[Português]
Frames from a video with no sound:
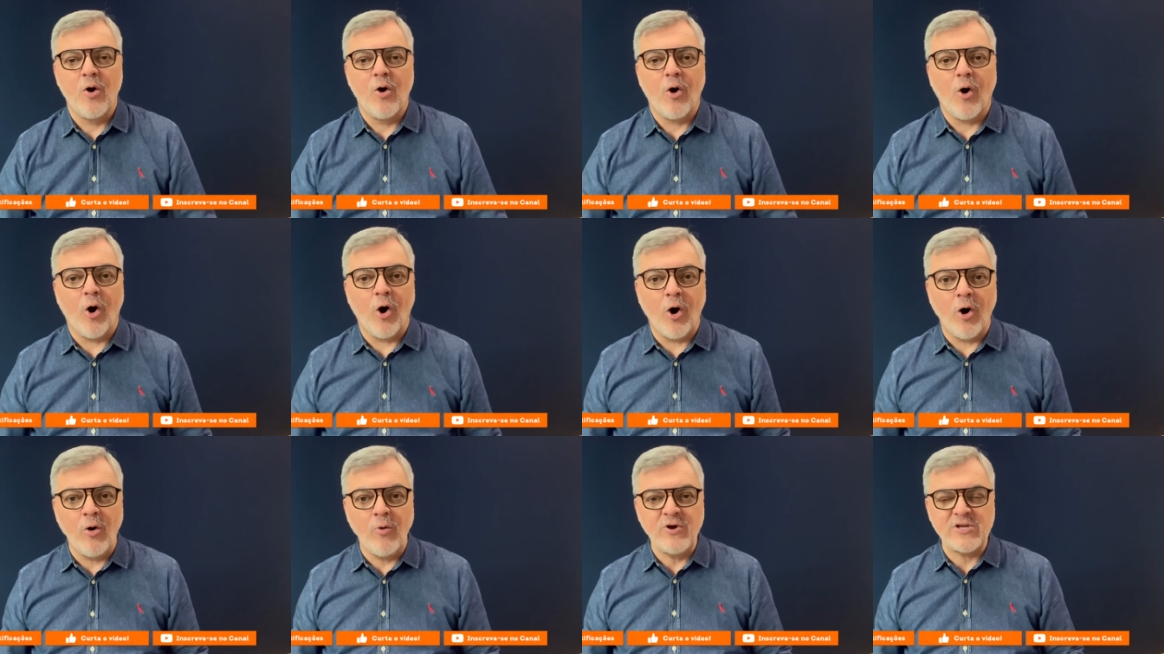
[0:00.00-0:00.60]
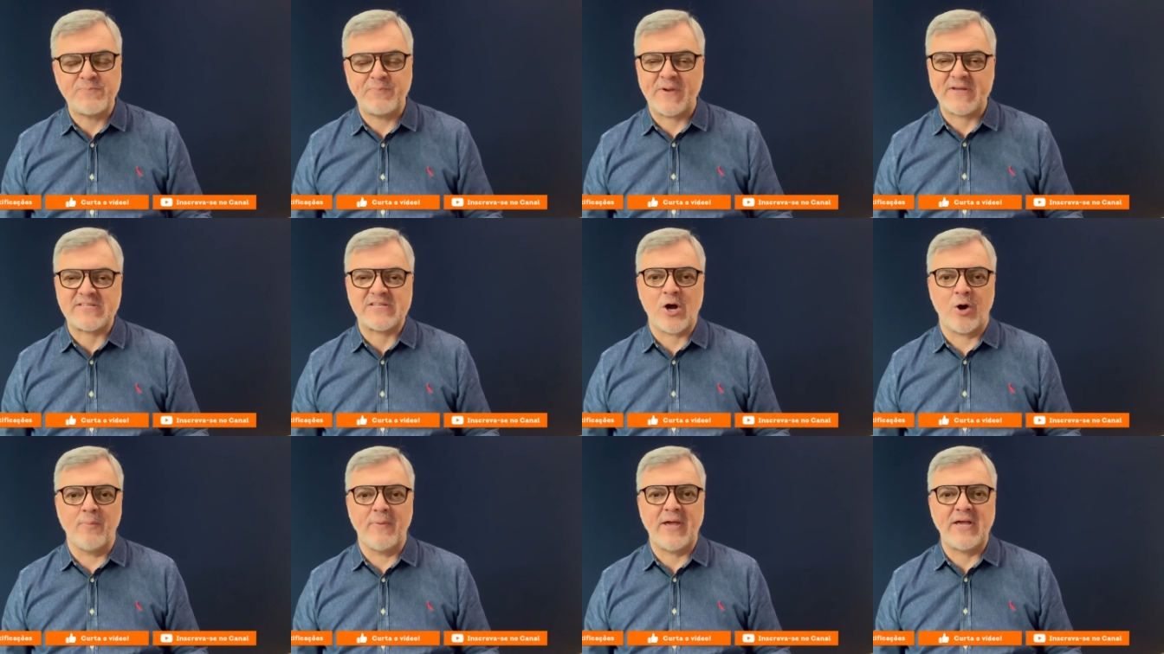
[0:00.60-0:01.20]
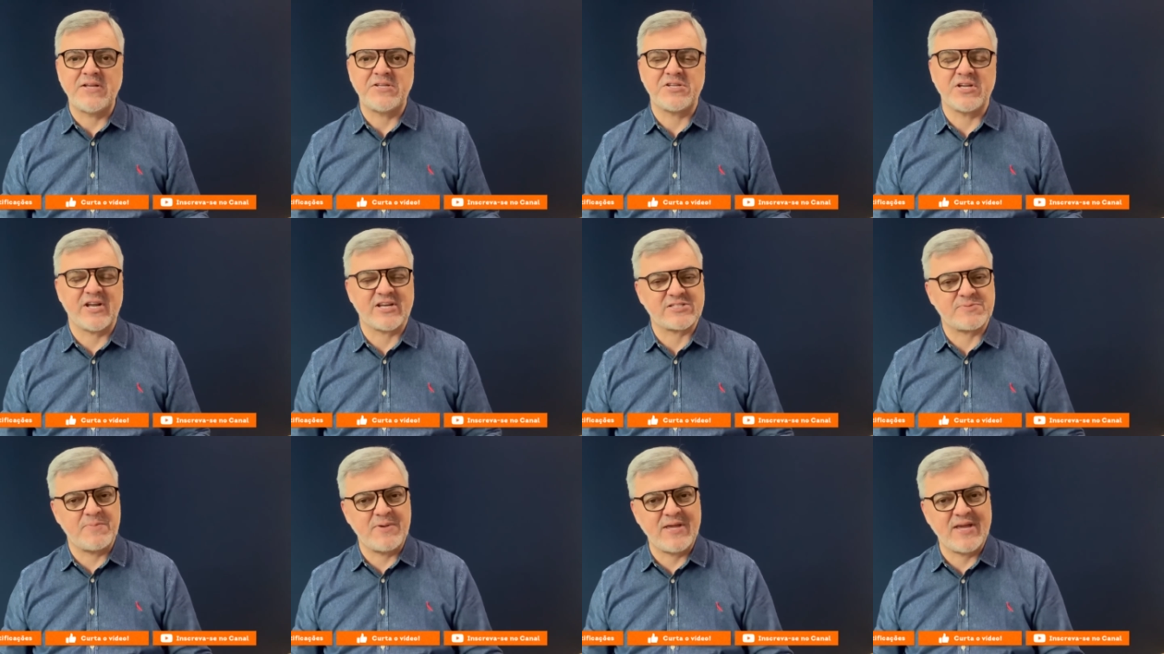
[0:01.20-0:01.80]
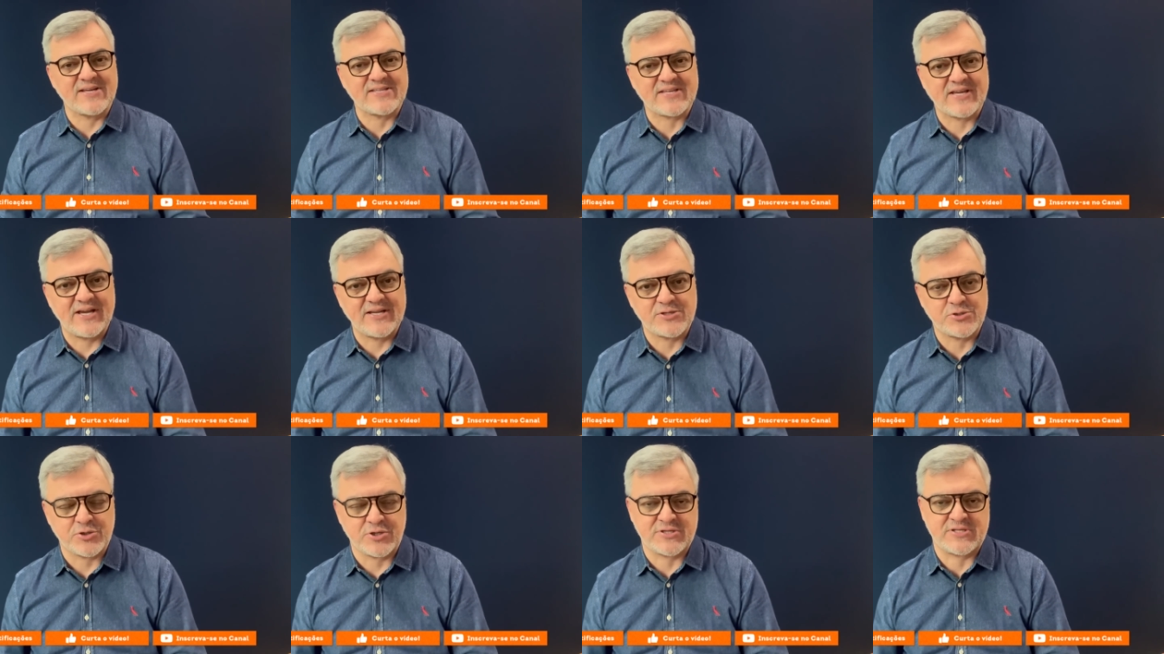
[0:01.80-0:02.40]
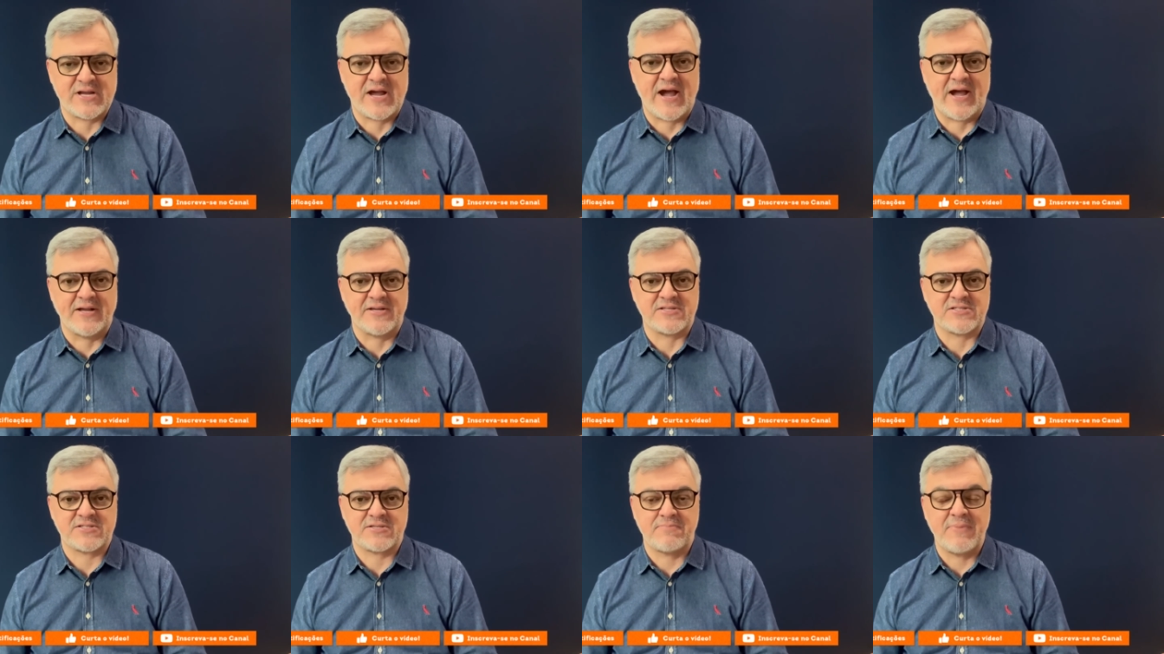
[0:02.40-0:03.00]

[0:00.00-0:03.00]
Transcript: ou especialmente nas minhas redes sociais.